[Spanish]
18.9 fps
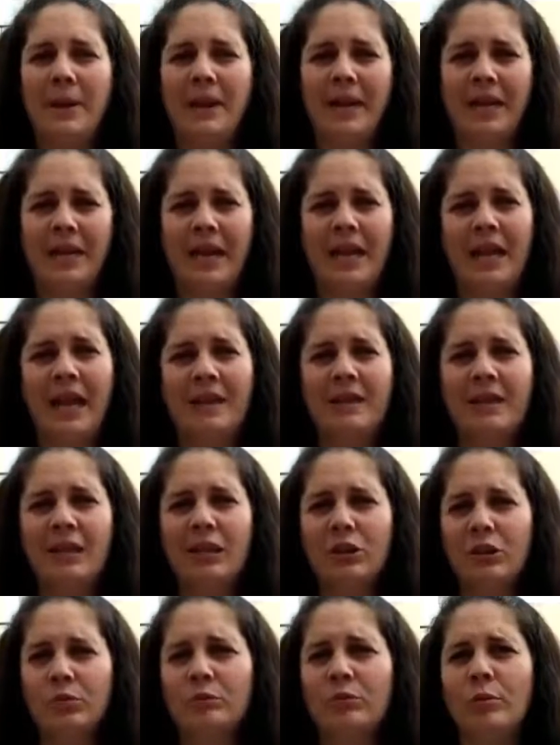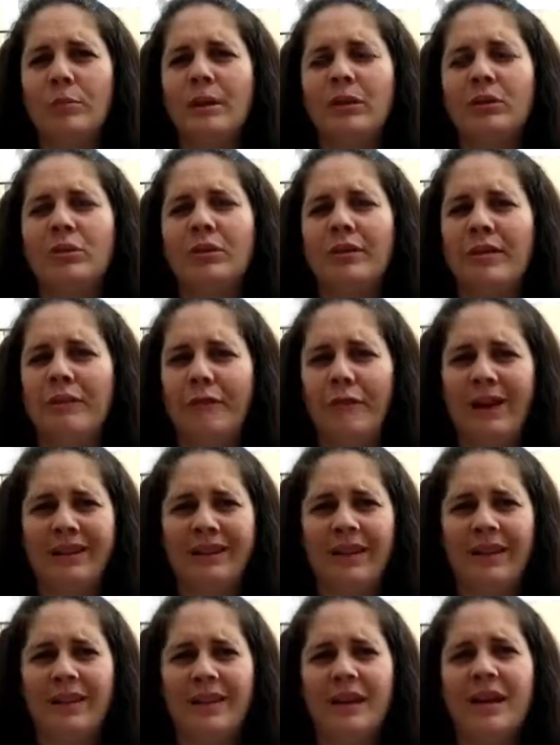para que a nadie en estos momentos le
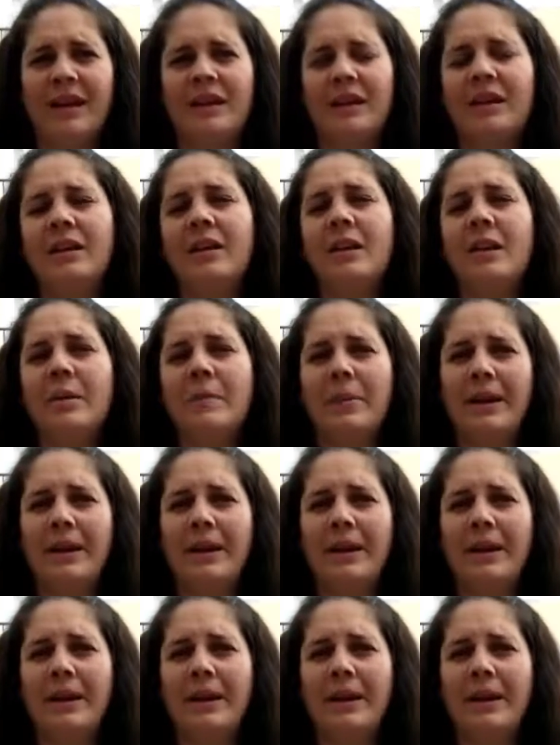falte de nada,